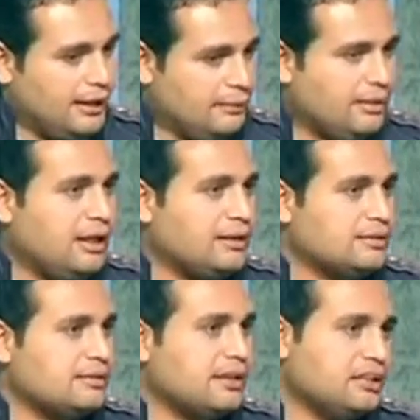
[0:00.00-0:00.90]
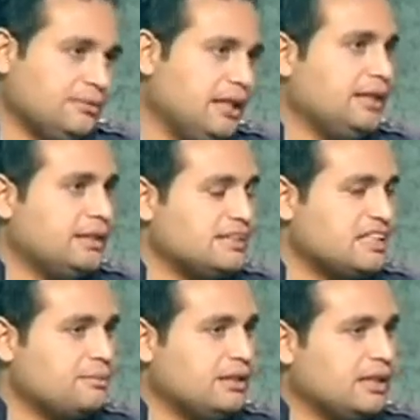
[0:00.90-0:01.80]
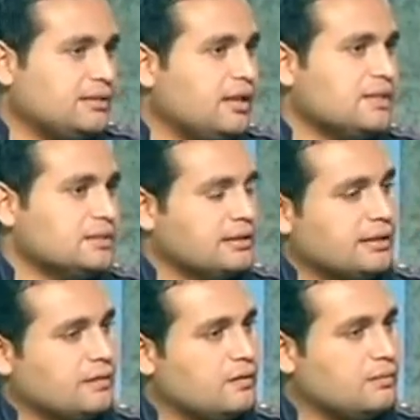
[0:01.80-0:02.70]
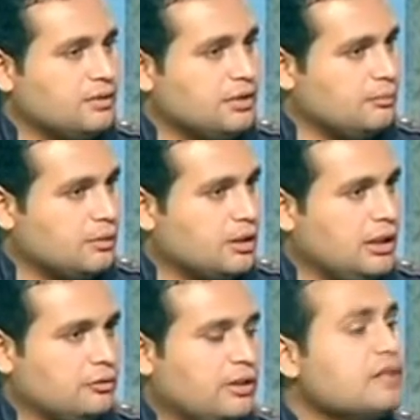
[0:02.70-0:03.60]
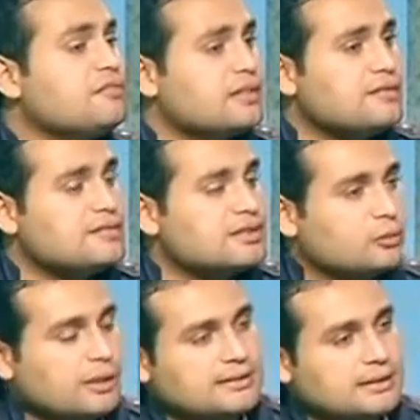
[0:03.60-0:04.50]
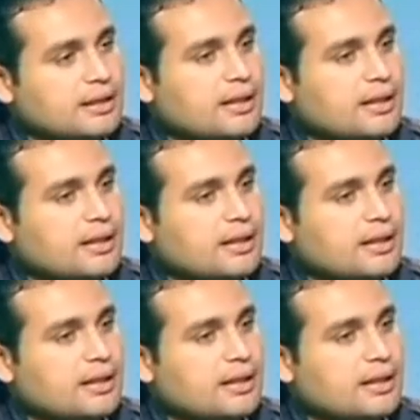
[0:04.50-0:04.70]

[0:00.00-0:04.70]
أنا مع حضرتك إن من حق الأحزاب إنها تحصد الكثير من المقاعد ولكن في نفس الوقت